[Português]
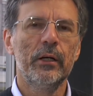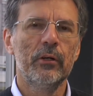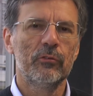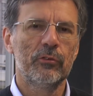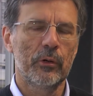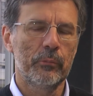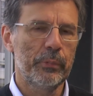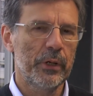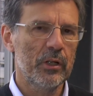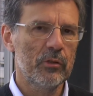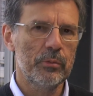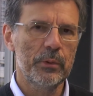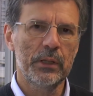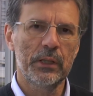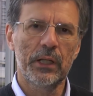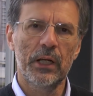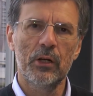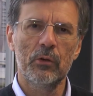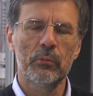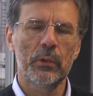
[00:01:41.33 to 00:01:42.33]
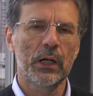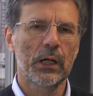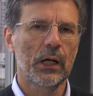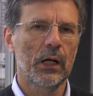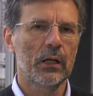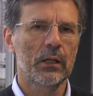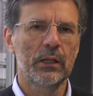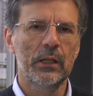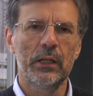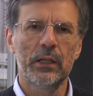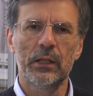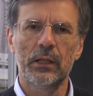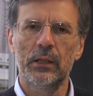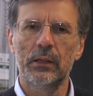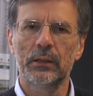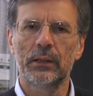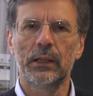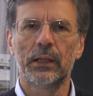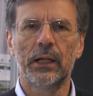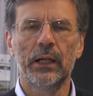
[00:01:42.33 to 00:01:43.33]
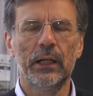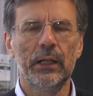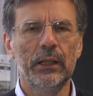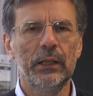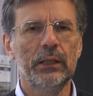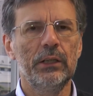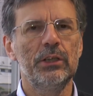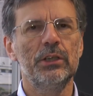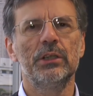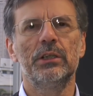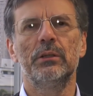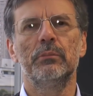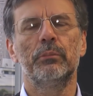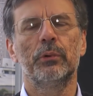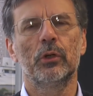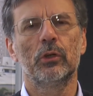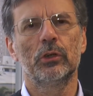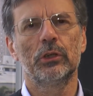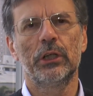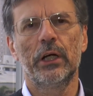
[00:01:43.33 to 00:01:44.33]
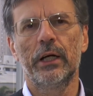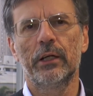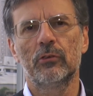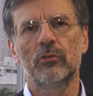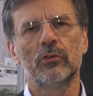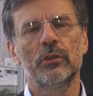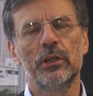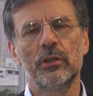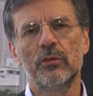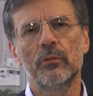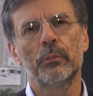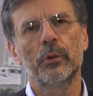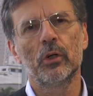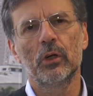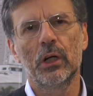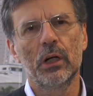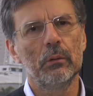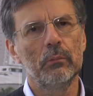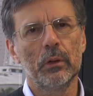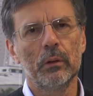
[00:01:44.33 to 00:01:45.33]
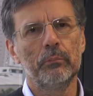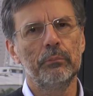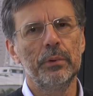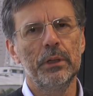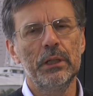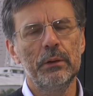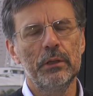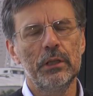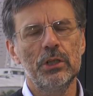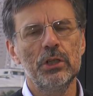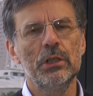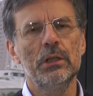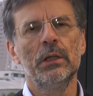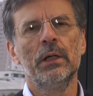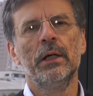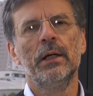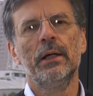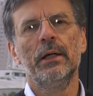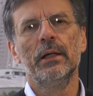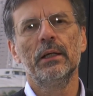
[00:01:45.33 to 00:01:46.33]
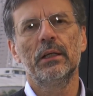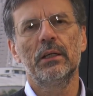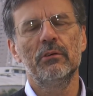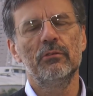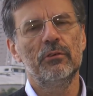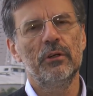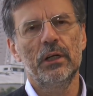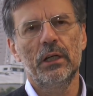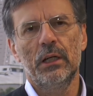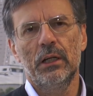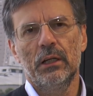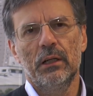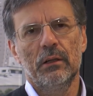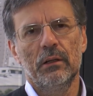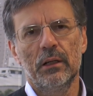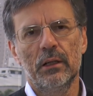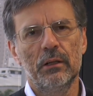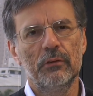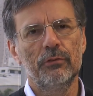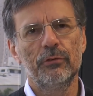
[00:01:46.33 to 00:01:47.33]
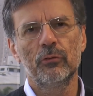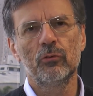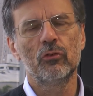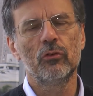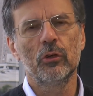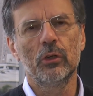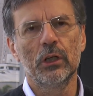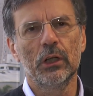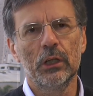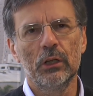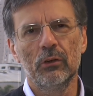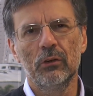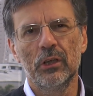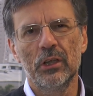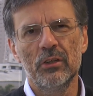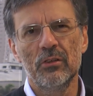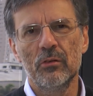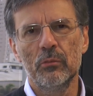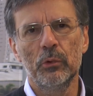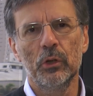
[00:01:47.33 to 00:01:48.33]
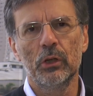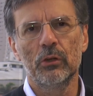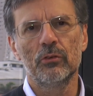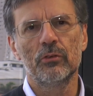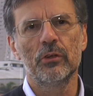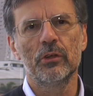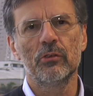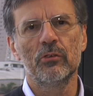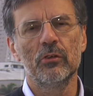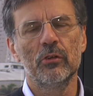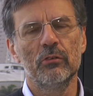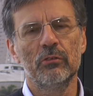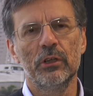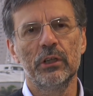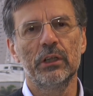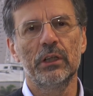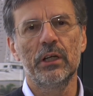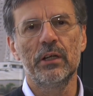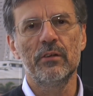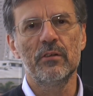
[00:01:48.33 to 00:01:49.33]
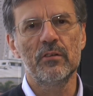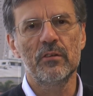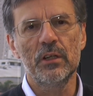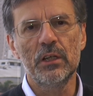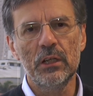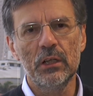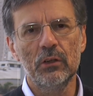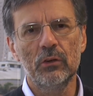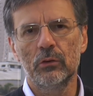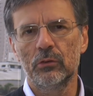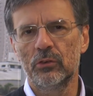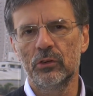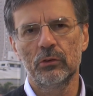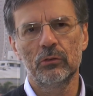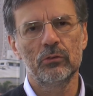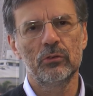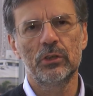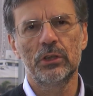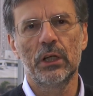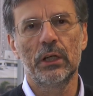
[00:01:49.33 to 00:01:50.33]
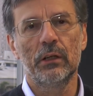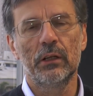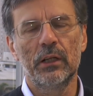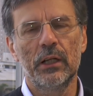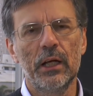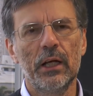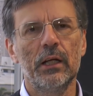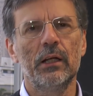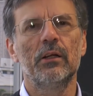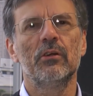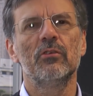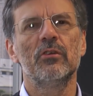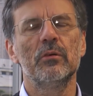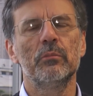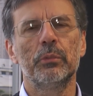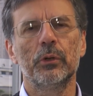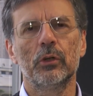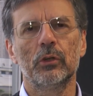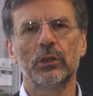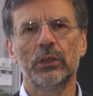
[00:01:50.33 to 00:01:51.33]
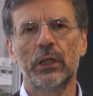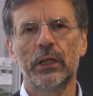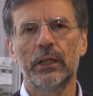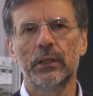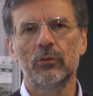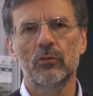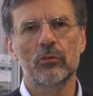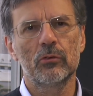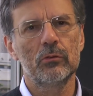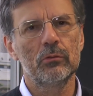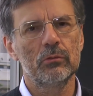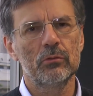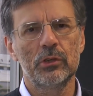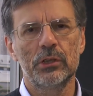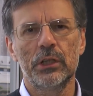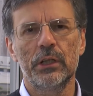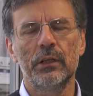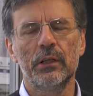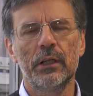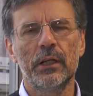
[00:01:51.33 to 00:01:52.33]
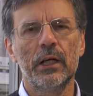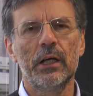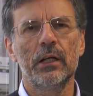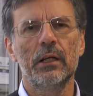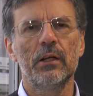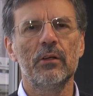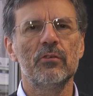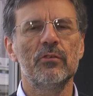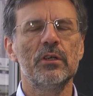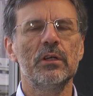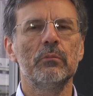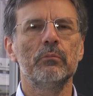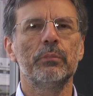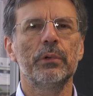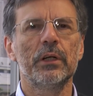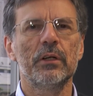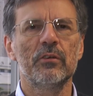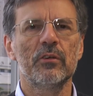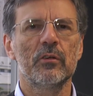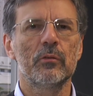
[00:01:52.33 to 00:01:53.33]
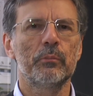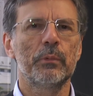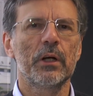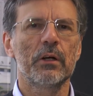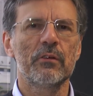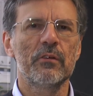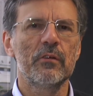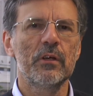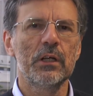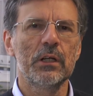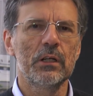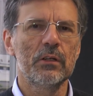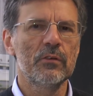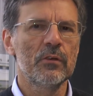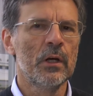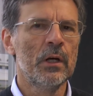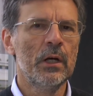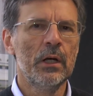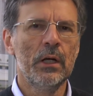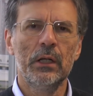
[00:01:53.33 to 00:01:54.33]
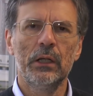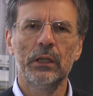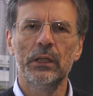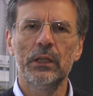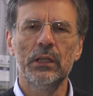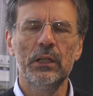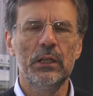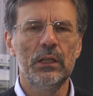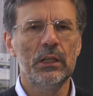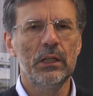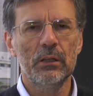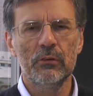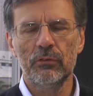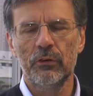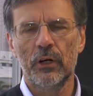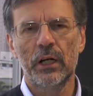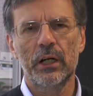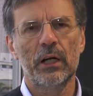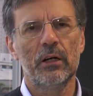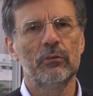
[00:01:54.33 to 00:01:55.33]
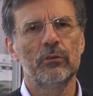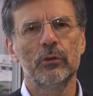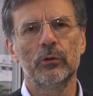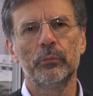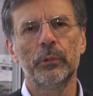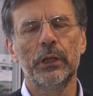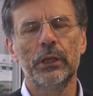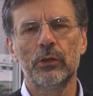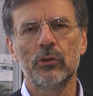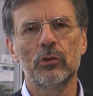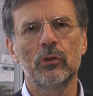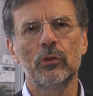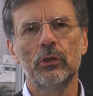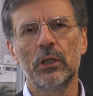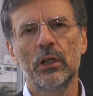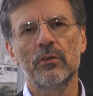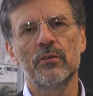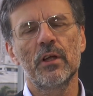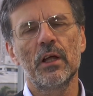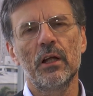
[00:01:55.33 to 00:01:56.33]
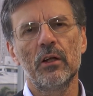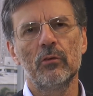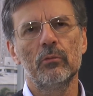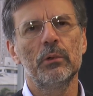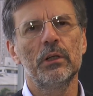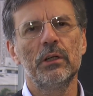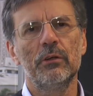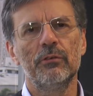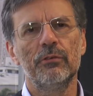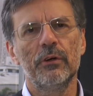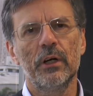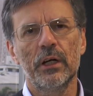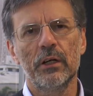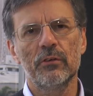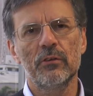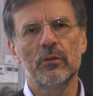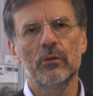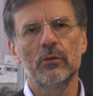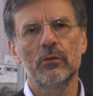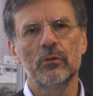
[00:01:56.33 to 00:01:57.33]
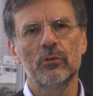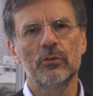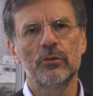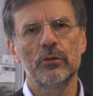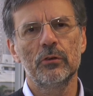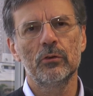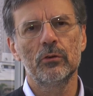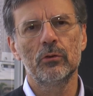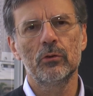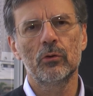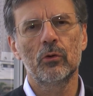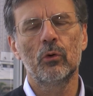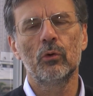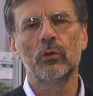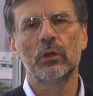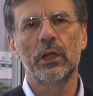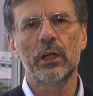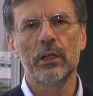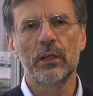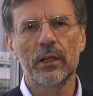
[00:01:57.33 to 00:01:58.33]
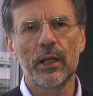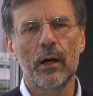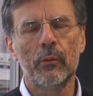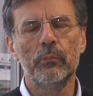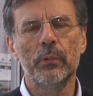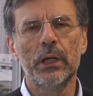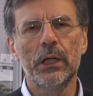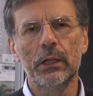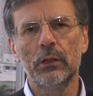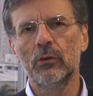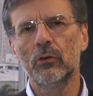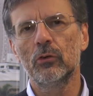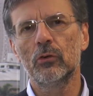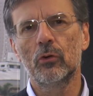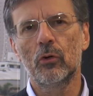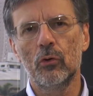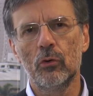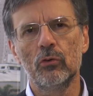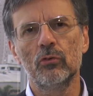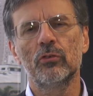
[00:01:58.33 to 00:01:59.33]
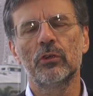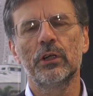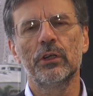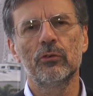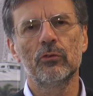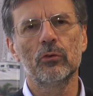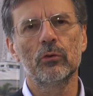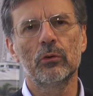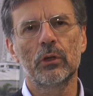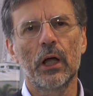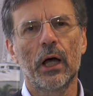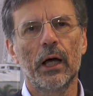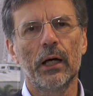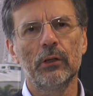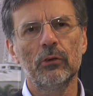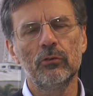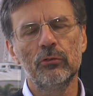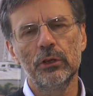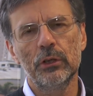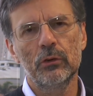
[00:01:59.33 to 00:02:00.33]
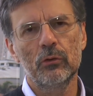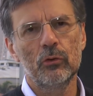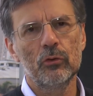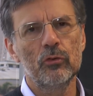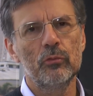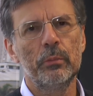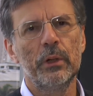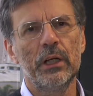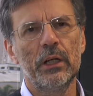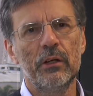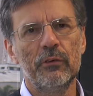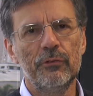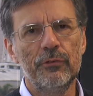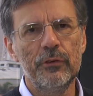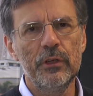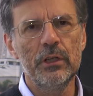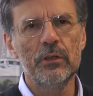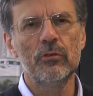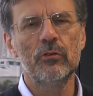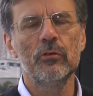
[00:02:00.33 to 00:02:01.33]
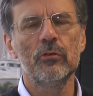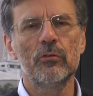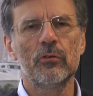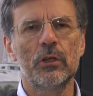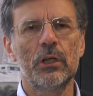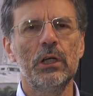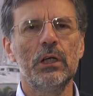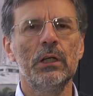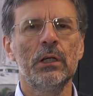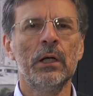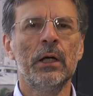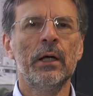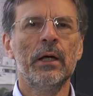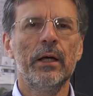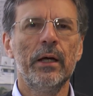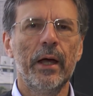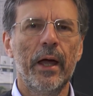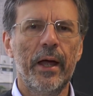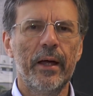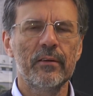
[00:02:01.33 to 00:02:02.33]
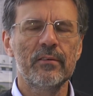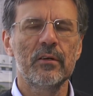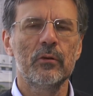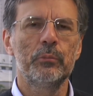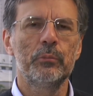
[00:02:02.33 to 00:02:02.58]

FAPESP tem uma carteira grande de projetos nesse programa PIT, que vem é, funcionando desde 1995, são centenas de projetos com centenas de empresas parceiras e, invariavelmente, todas elas manifestam o seu contentamento com os resultados e com os benefícios que essa